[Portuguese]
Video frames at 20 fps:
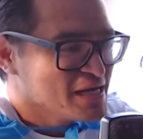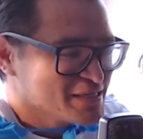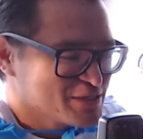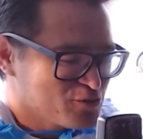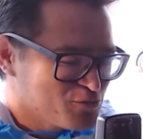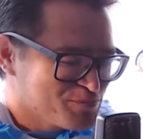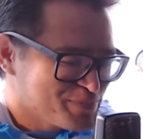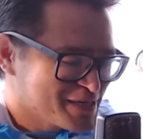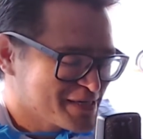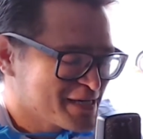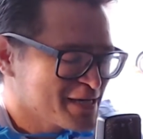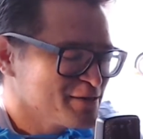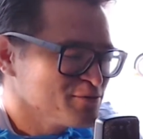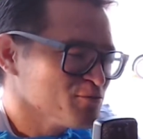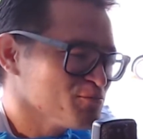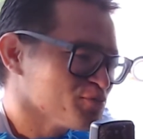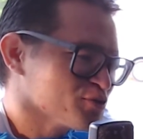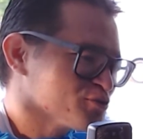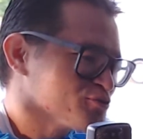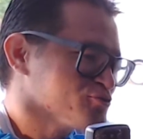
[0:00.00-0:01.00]
que o
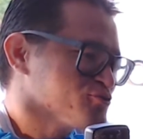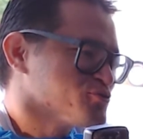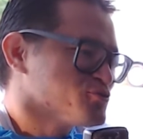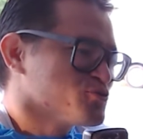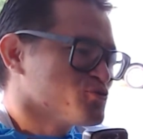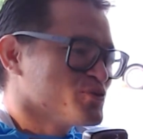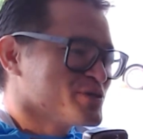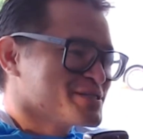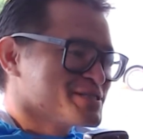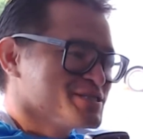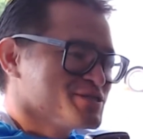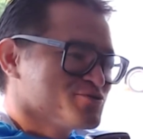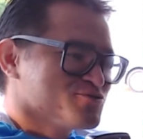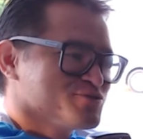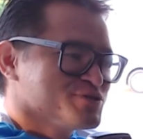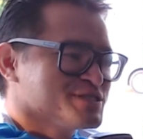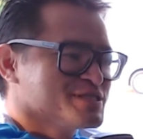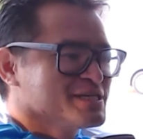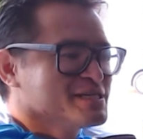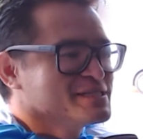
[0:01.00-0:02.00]
pequeno produtor é que
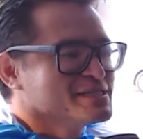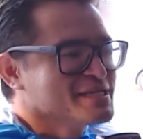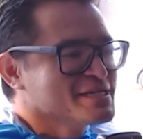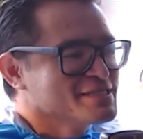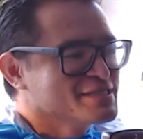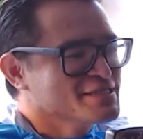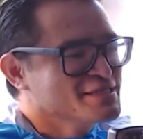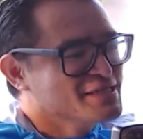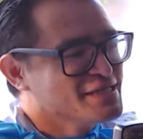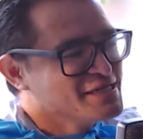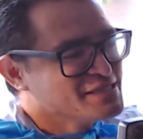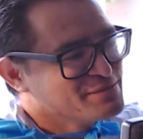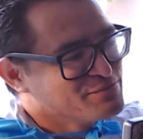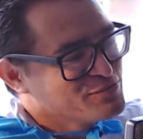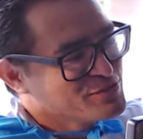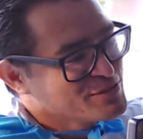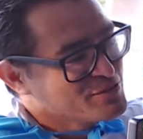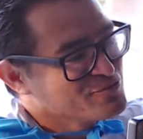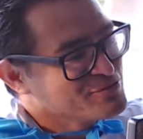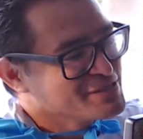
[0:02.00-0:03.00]
sustenta a cidade,
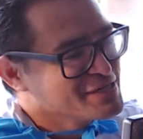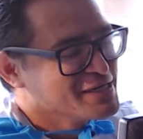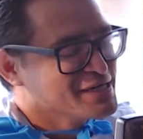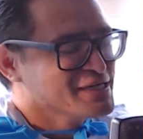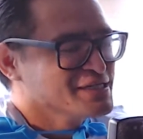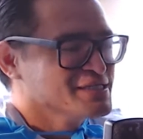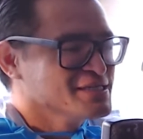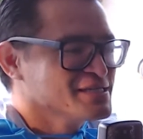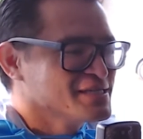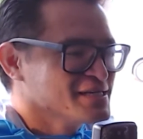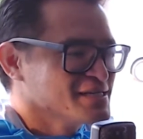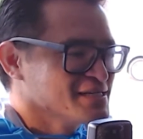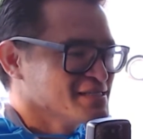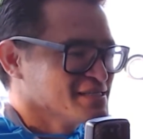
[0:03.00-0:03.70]
porque os grandes